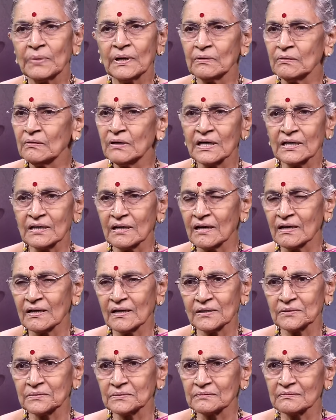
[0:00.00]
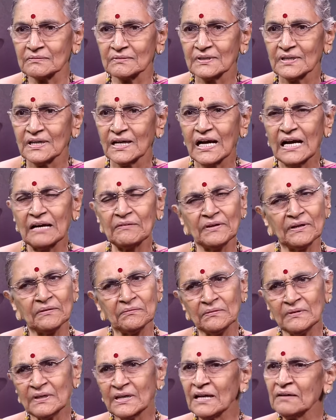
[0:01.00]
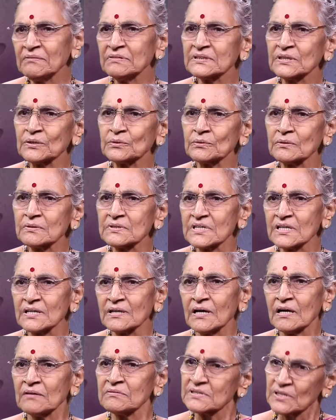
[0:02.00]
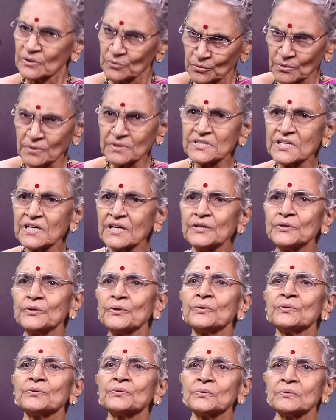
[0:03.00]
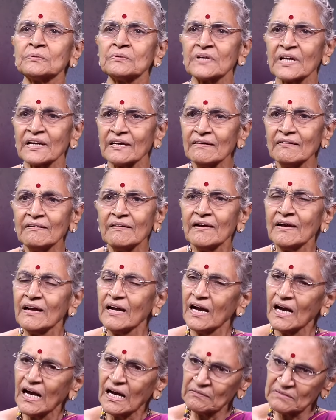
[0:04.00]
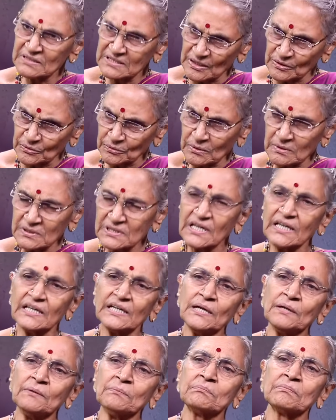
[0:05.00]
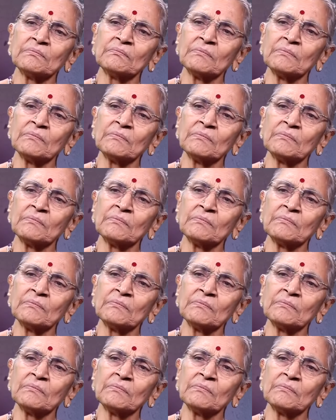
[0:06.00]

బల్లులు అట్లా కాదు అవి ఏముంటే అవి సంతోషంగా అవి సంతోషంగా తిరుగుతూ ఉంటాయి అవి సంతోషాన్నే